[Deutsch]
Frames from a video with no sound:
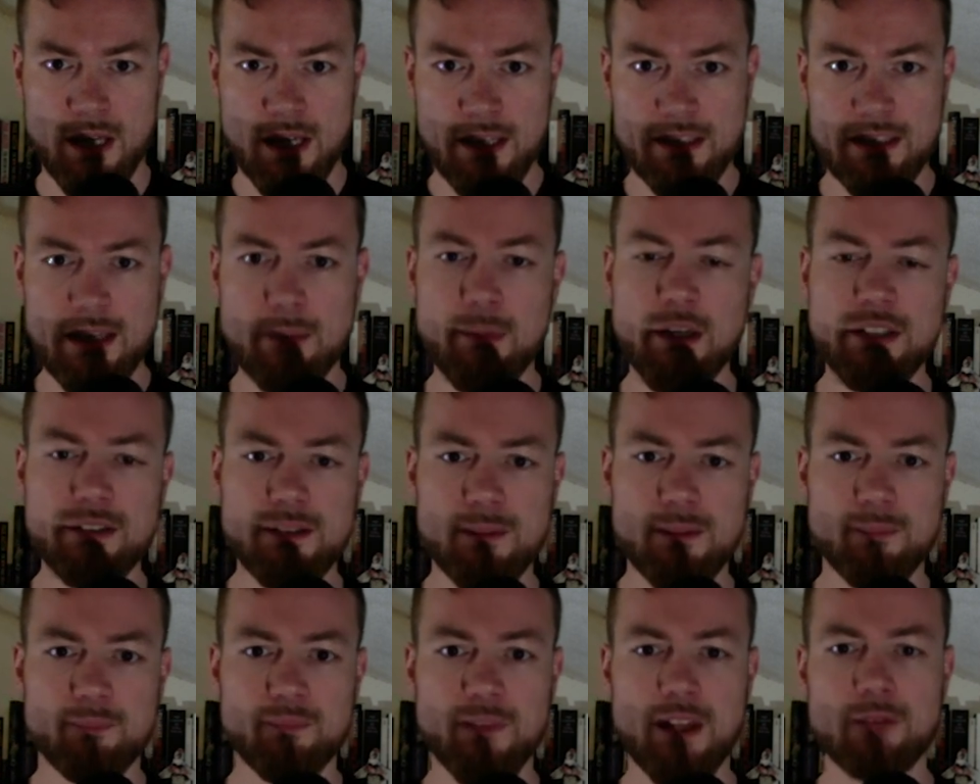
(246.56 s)

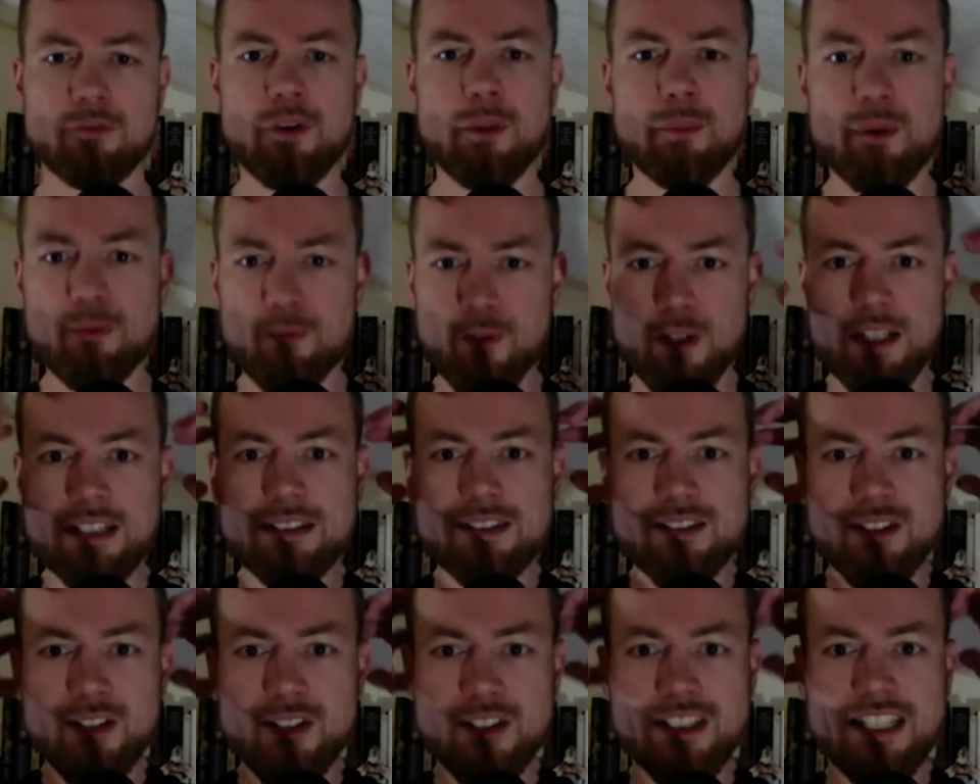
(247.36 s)
Jemand fährt mir von
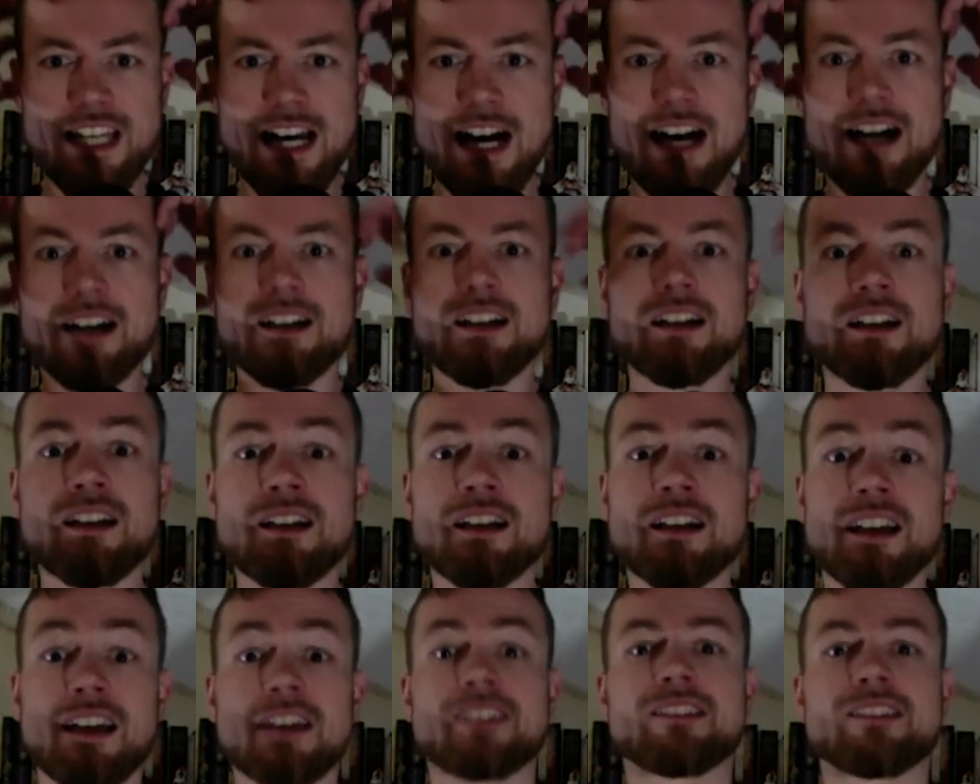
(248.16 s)
hinten durch die Haare.
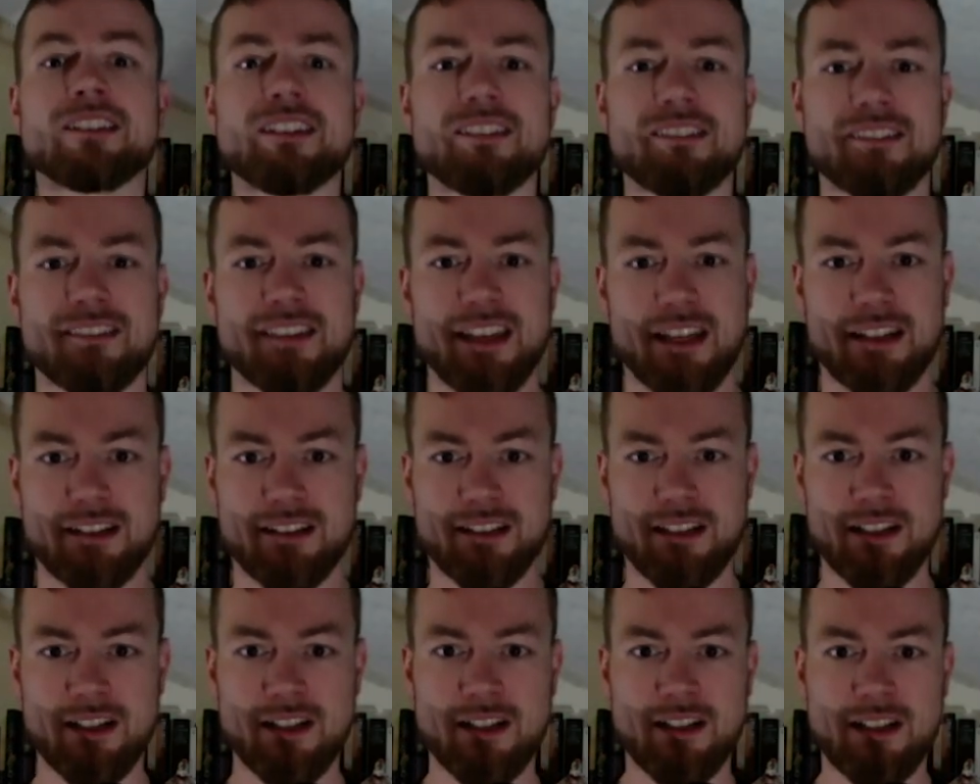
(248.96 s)
Es ist
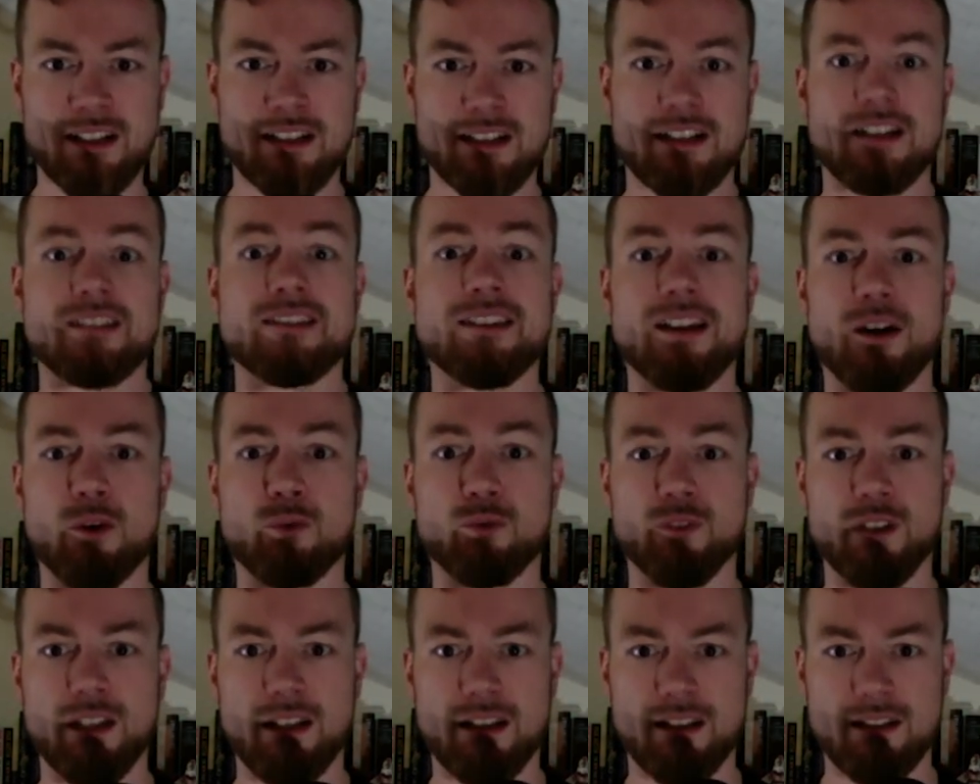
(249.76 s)
Z, ganz
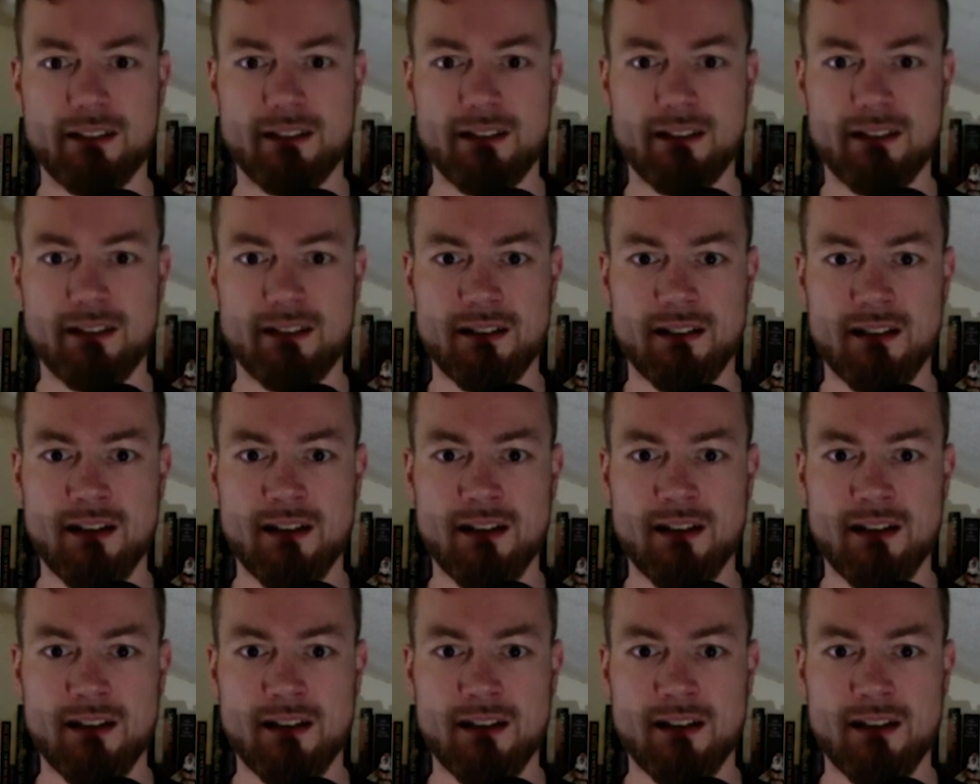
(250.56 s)
aufgeregt.